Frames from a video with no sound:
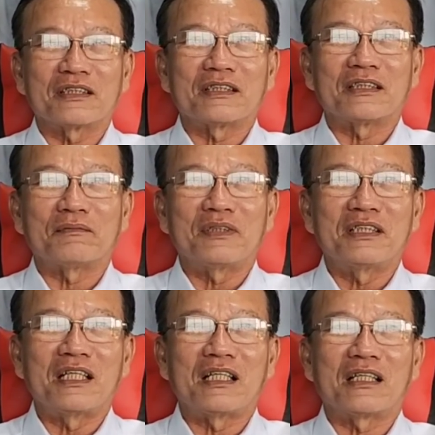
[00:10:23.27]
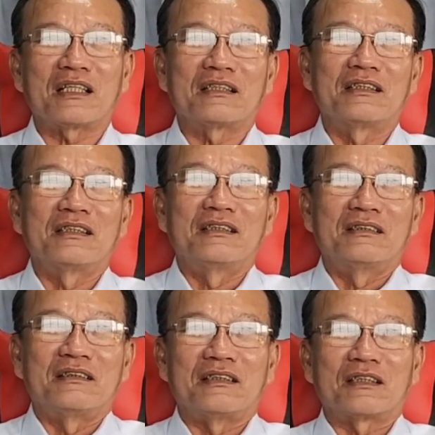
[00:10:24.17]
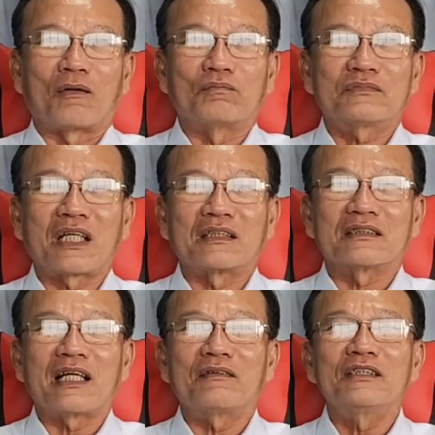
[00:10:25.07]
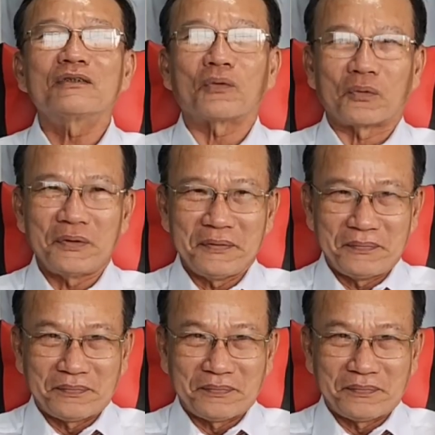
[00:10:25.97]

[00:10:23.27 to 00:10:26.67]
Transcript: thì bây giờ thì cũng từng theo lứa tuổi